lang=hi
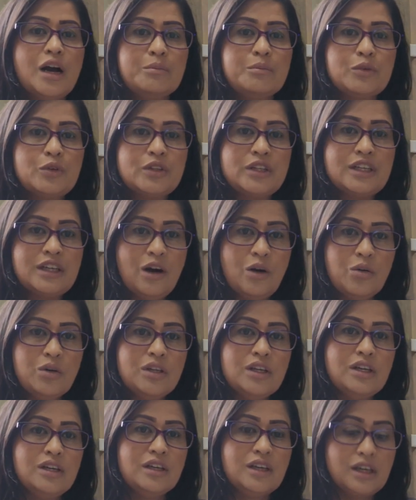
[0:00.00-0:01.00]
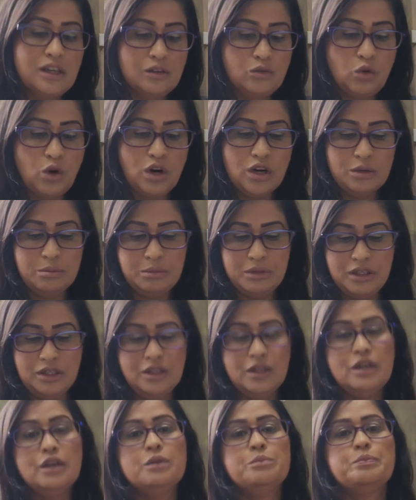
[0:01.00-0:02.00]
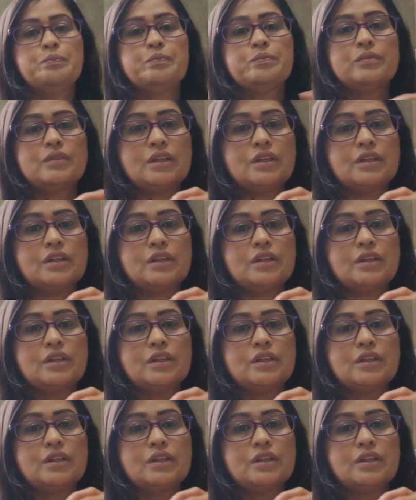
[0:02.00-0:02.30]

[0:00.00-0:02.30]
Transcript: आपको दिखाऊँगी कि वॉक में हम